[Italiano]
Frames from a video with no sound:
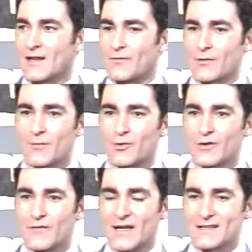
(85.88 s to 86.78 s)
nelle forme
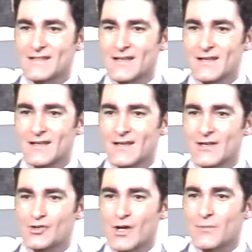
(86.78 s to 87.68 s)
più diverse.
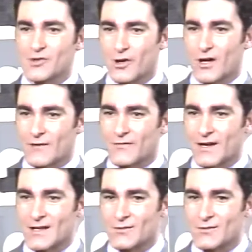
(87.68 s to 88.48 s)
C'era bisogno del referendum.